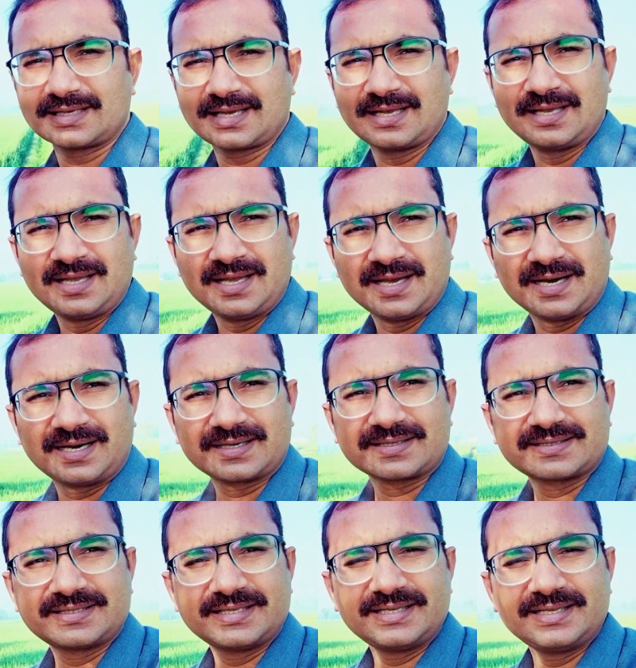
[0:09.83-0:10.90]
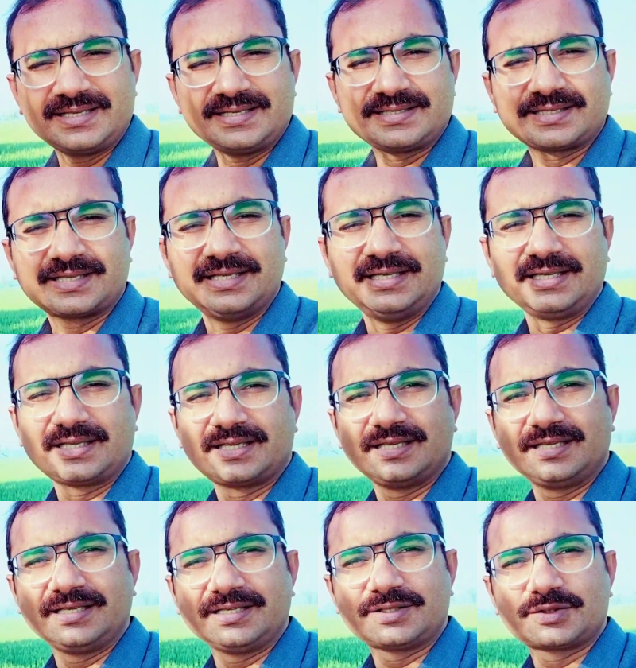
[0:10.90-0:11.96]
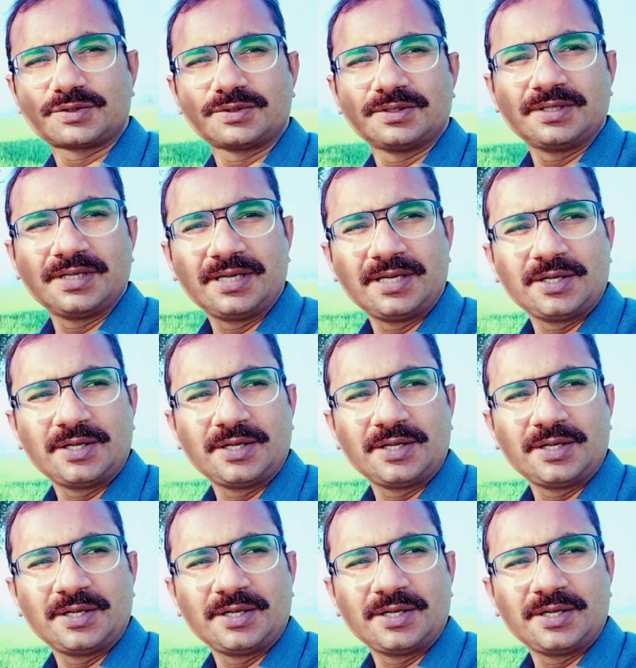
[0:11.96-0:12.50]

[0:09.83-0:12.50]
आगाज़ है हर चीज़ खिली खिली